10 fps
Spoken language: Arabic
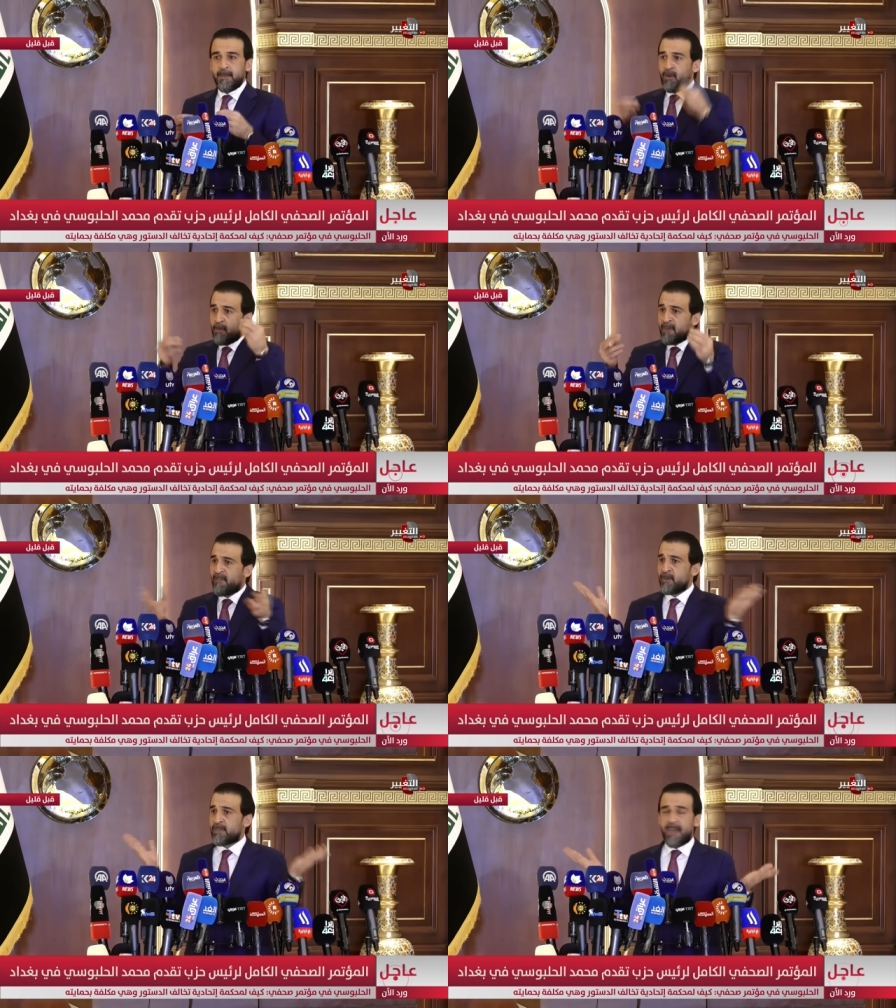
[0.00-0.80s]
يؤمر
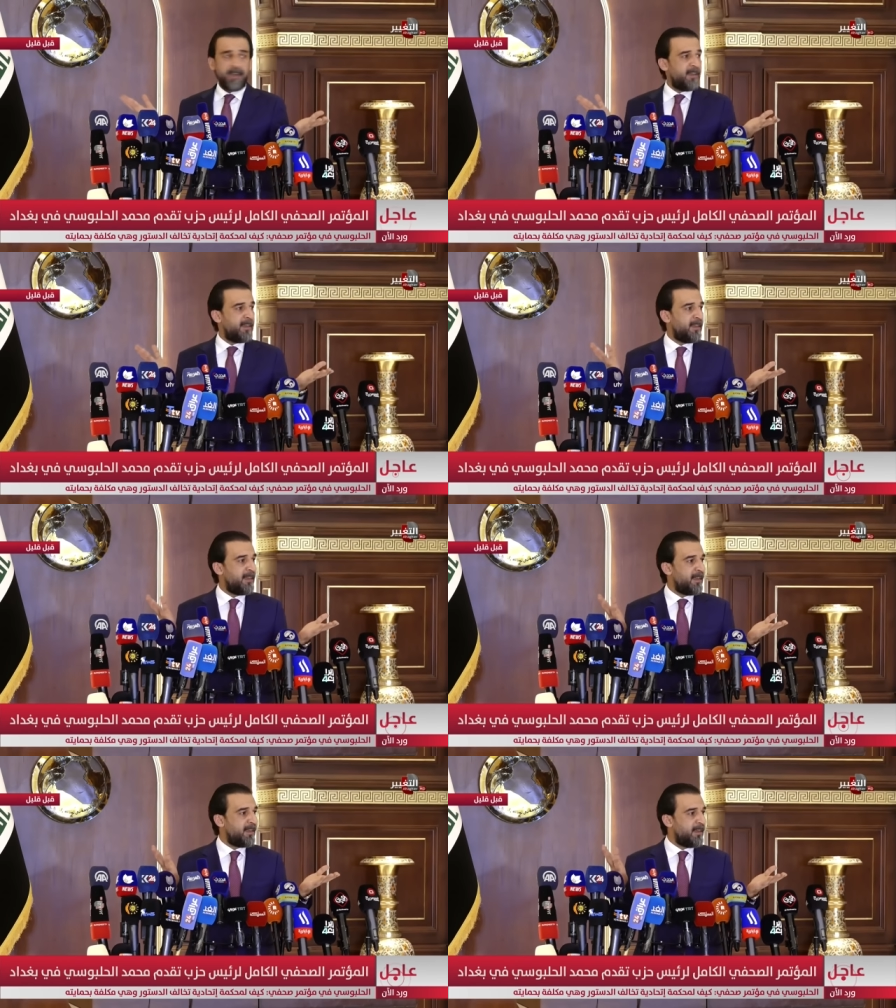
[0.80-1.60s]
فيطاع
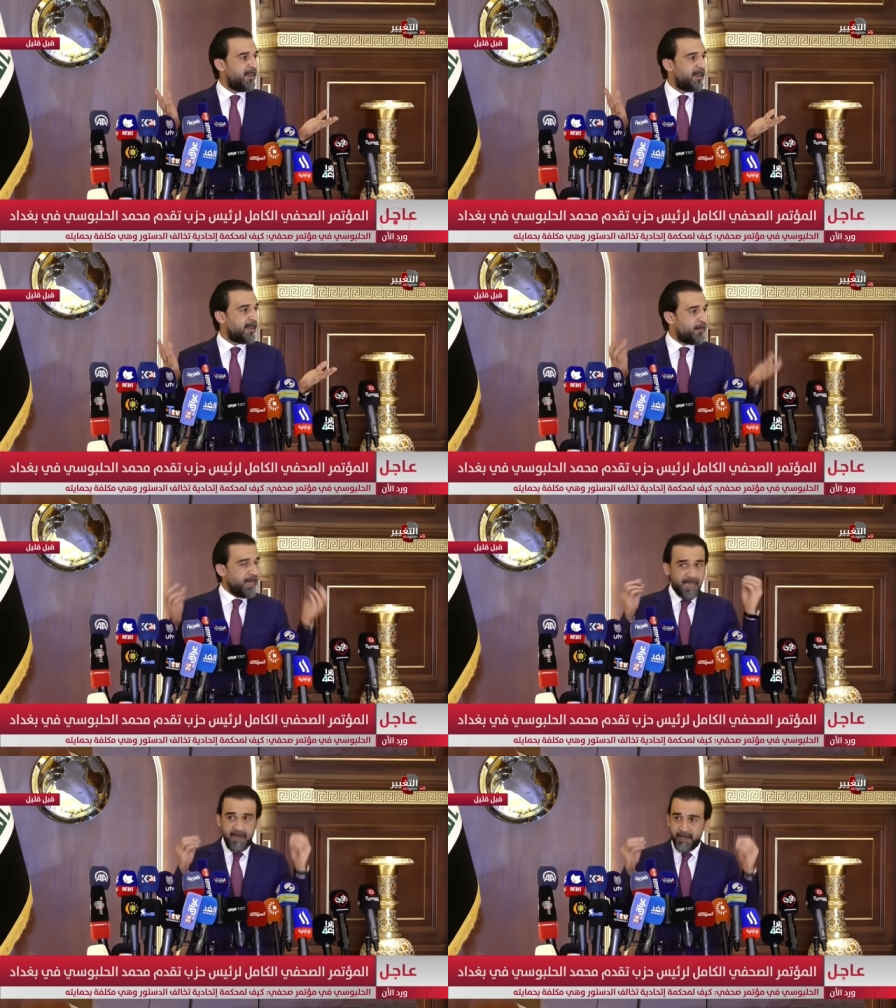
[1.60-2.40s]

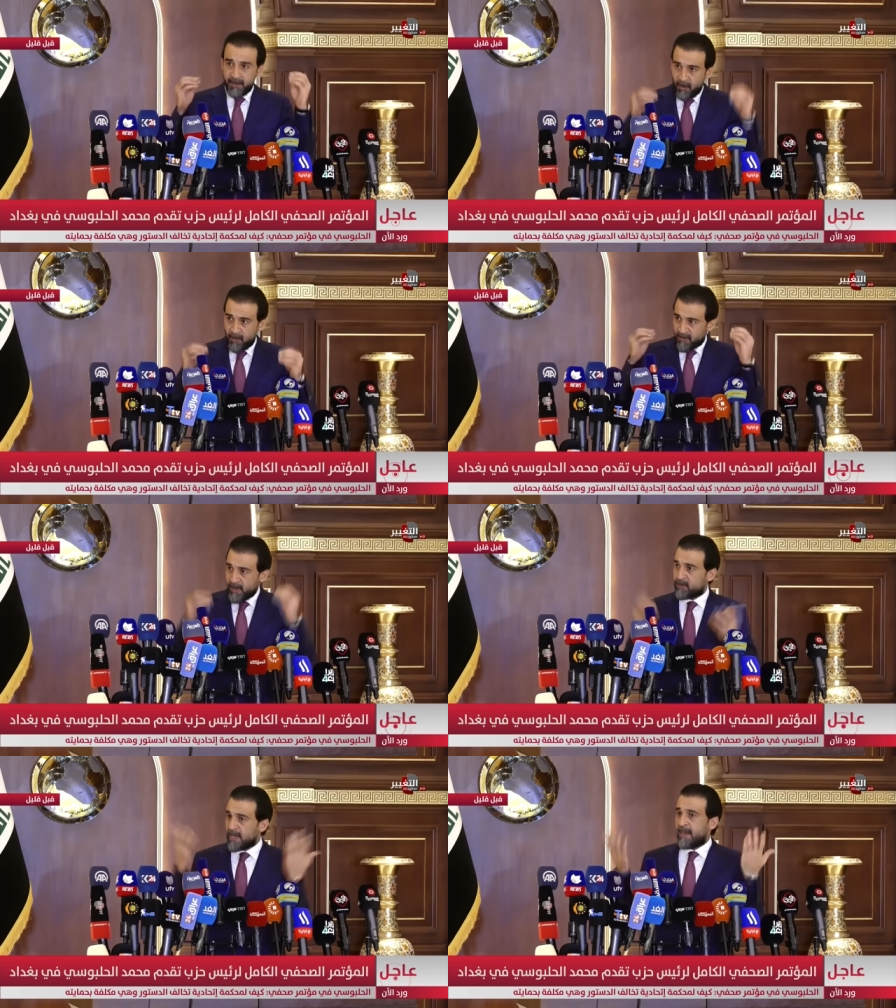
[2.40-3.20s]
رب العالمين يؤمر
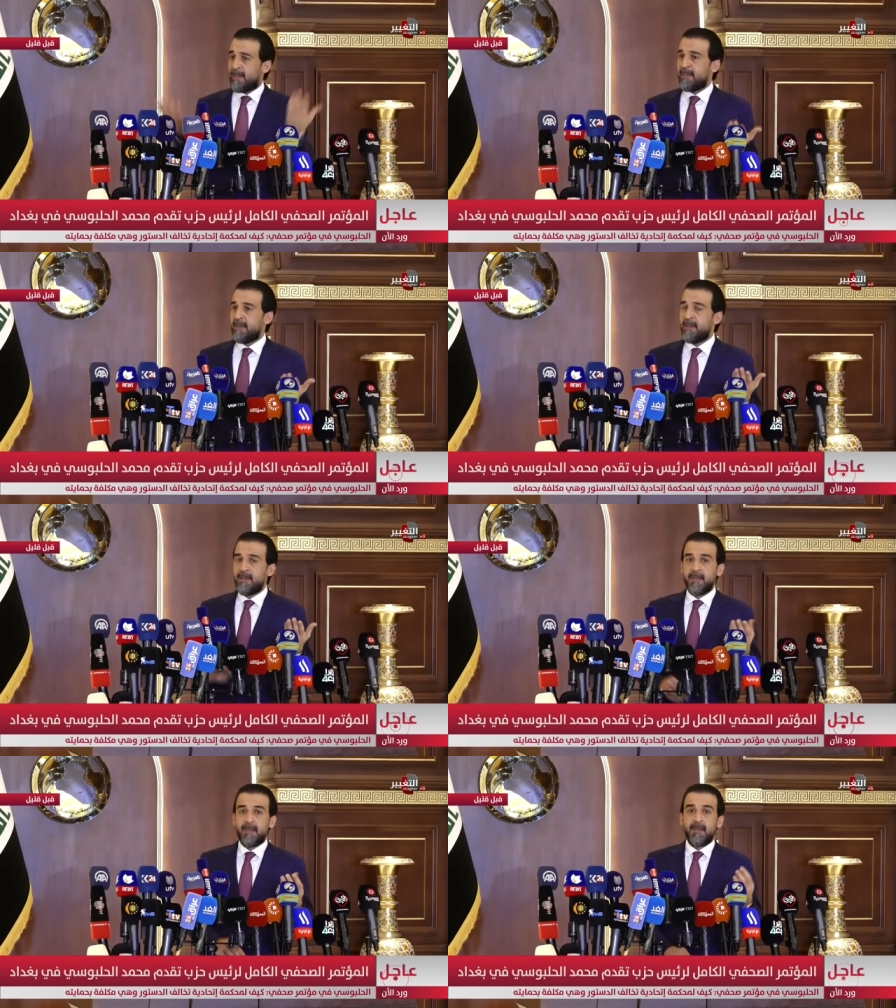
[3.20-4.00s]
فيطاع
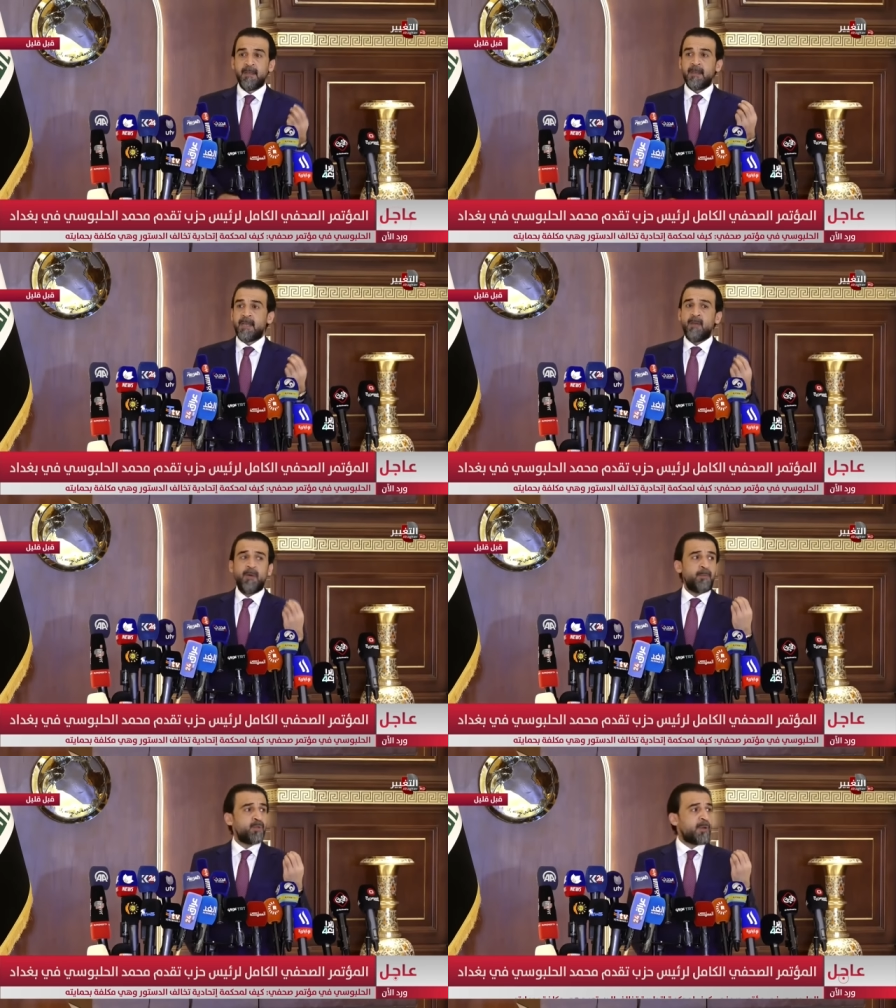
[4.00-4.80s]

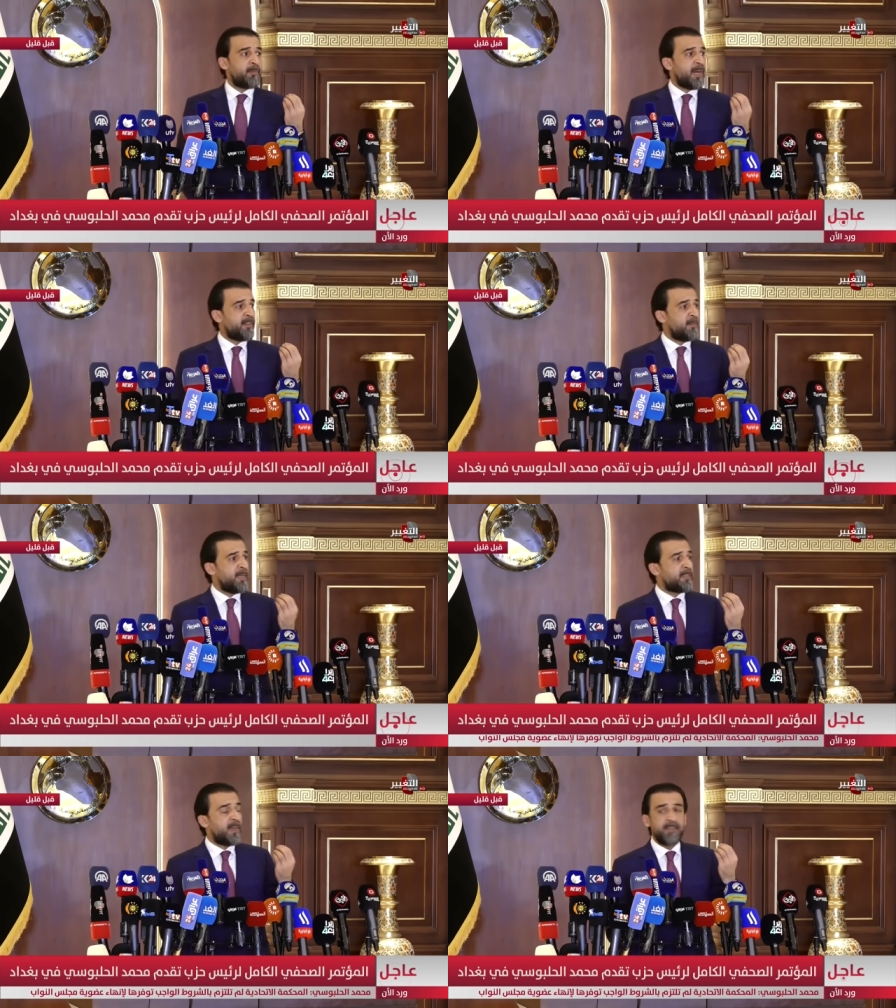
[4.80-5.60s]
قال واعبدوا رب هذا
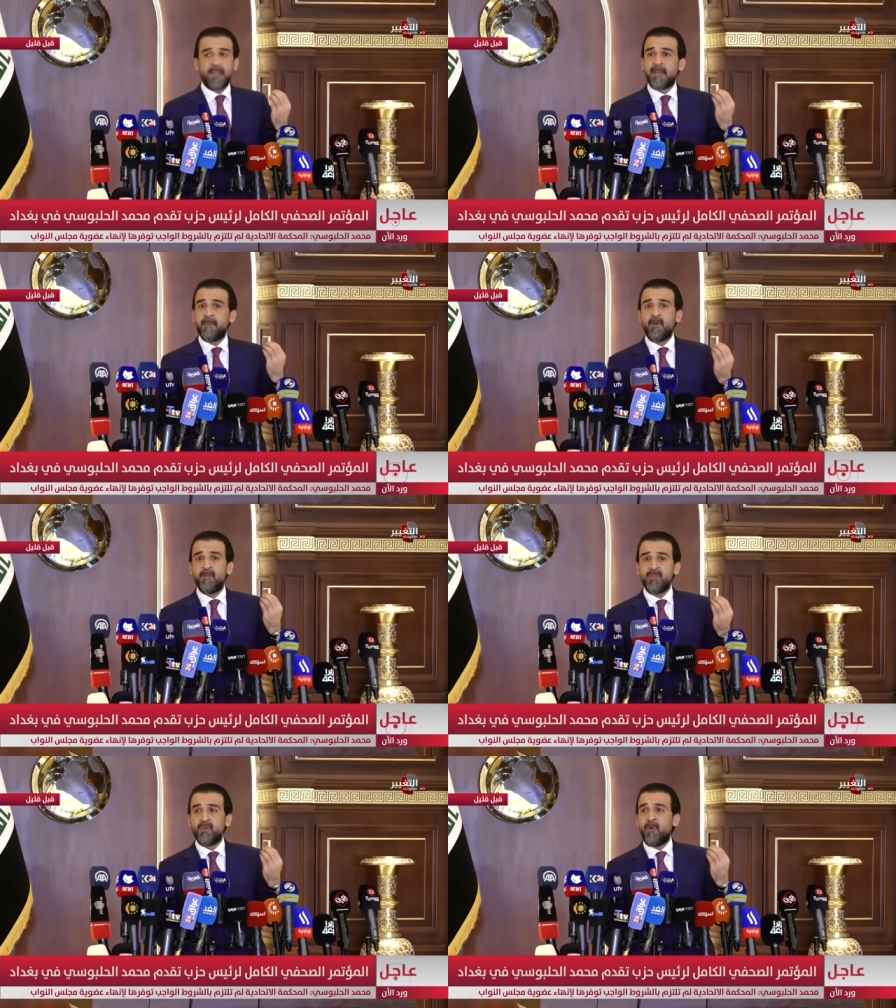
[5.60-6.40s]
البيت الذي
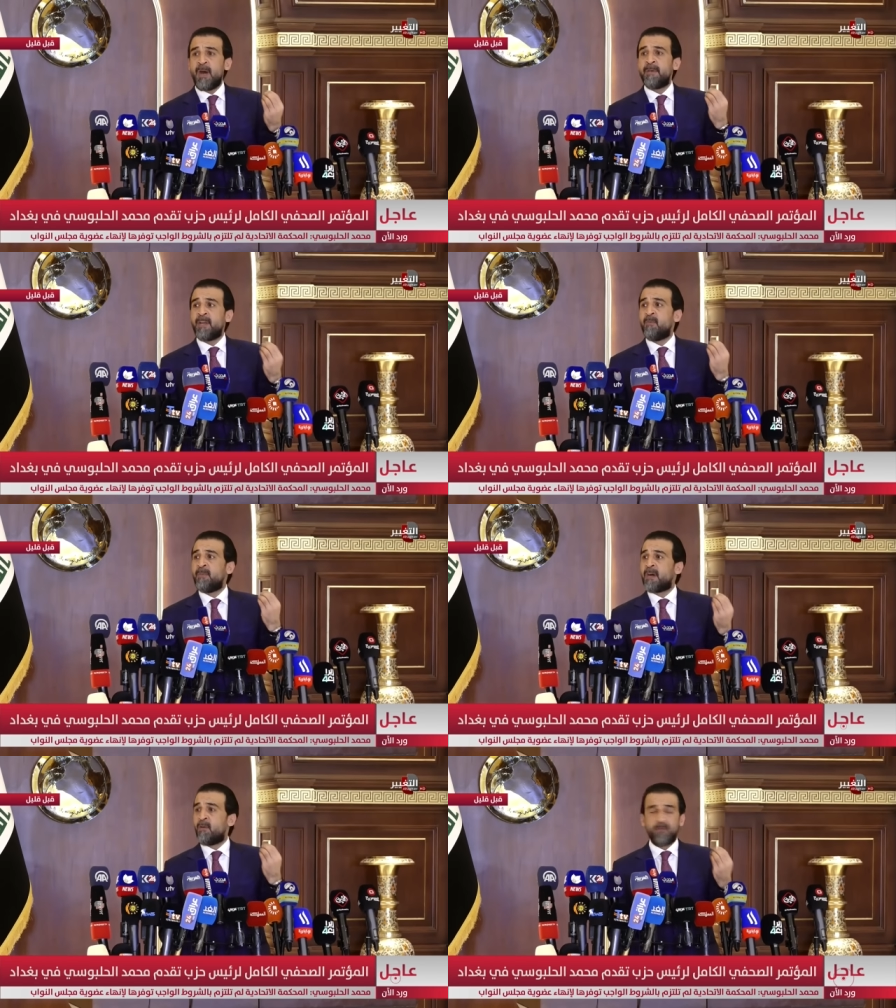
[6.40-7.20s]
اطعمهم من جوع
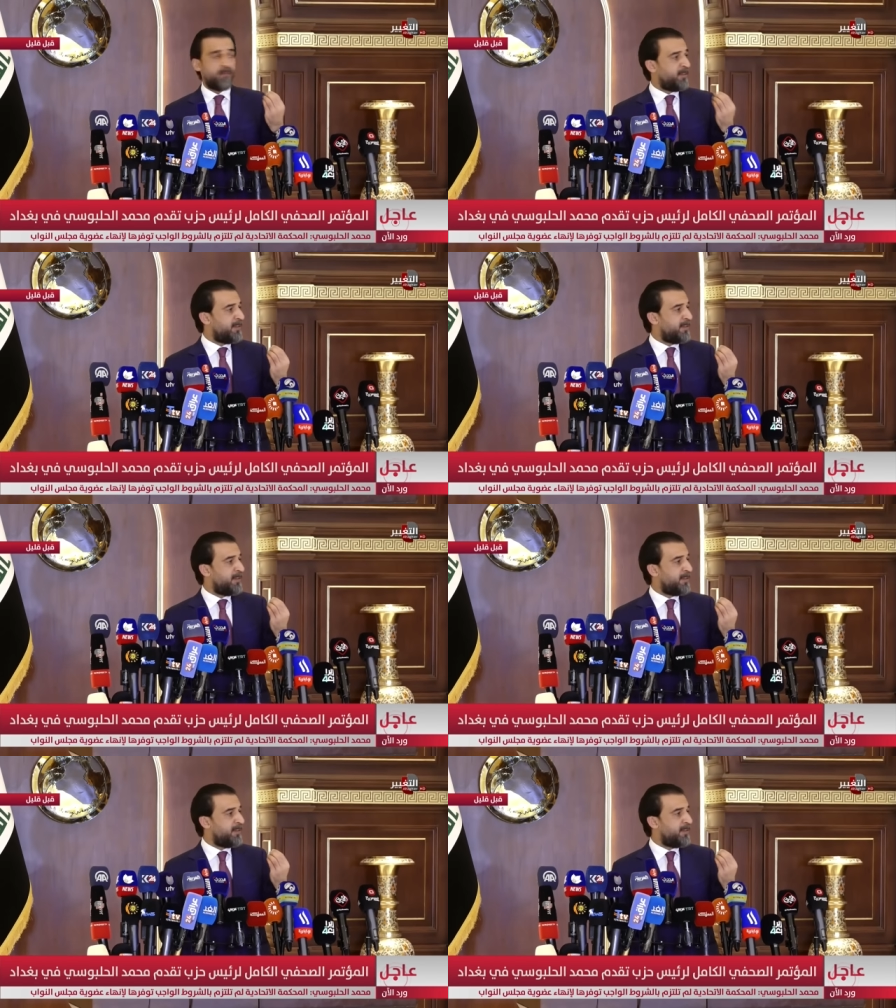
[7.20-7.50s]
وامنهم من خوف